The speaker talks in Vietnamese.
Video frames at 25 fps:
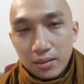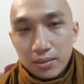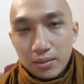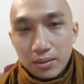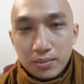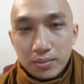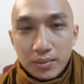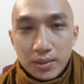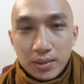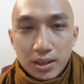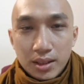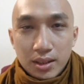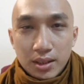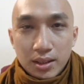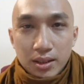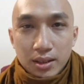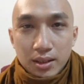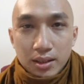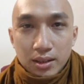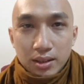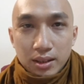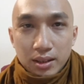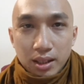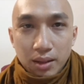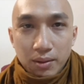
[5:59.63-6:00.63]
đó.
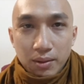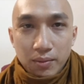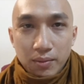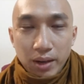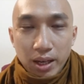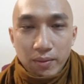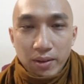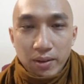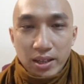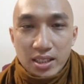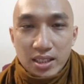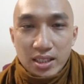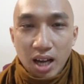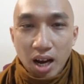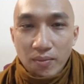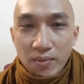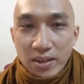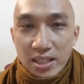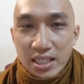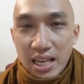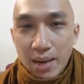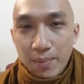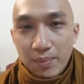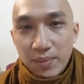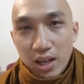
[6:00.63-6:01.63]
thì quý vị phải
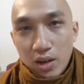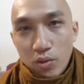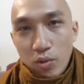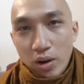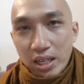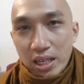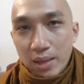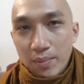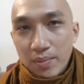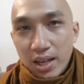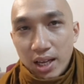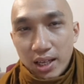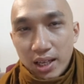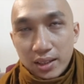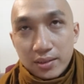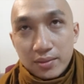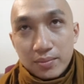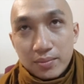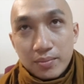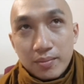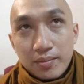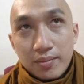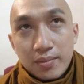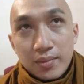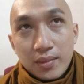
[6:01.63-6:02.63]
cần phải xem lại quan điểm
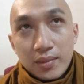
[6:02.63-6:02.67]
này